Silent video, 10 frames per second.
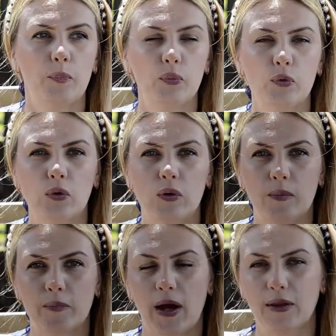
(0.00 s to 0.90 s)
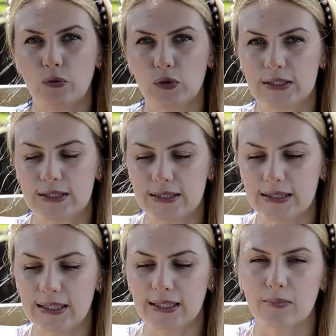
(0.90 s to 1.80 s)
По одной
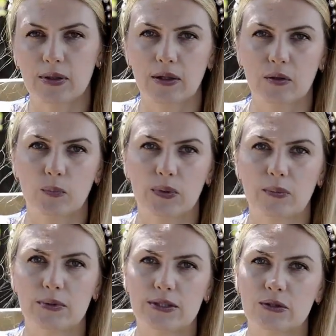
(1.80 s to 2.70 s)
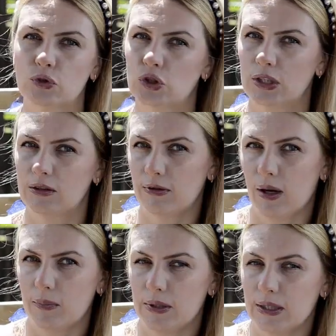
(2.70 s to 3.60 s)
цене я могла приобрести уже
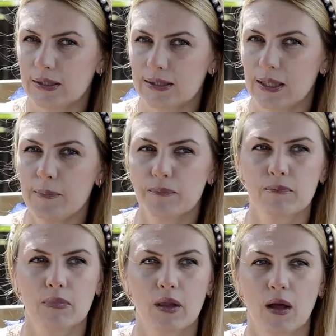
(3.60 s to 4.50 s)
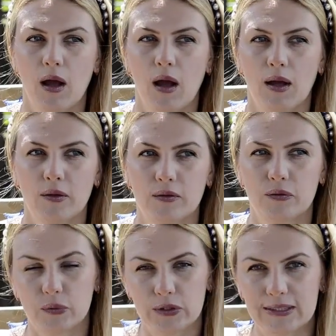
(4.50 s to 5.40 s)
два блеска –
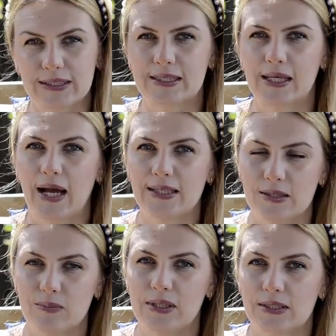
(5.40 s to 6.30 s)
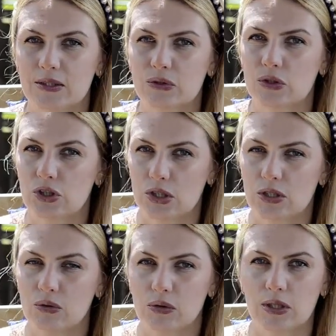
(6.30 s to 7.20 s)
то есть, если один блеск стоит
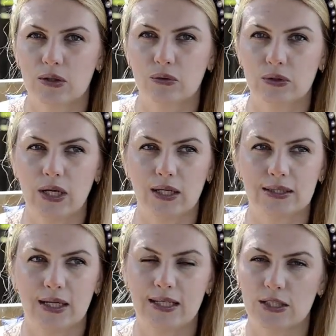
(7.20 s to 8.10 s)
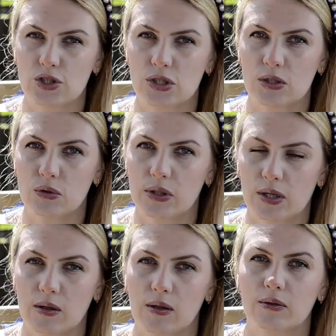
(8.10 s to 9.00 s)
4 доллара, то я за эти 4
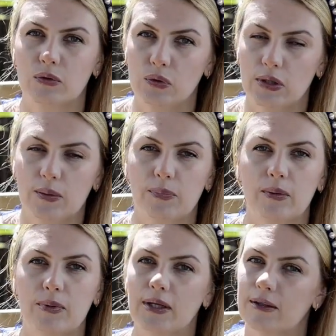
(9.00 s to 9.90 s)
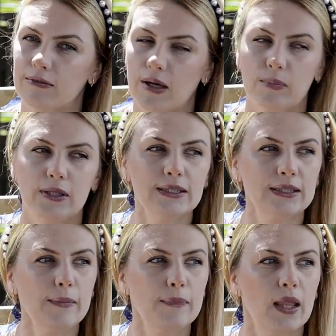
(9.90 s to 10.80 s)
доллара, доллара приобрела два
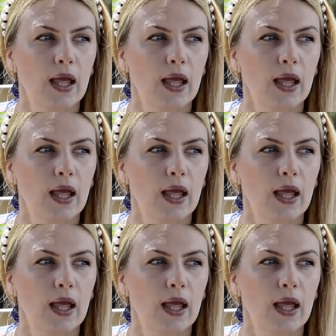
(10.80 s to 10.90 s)
блеска.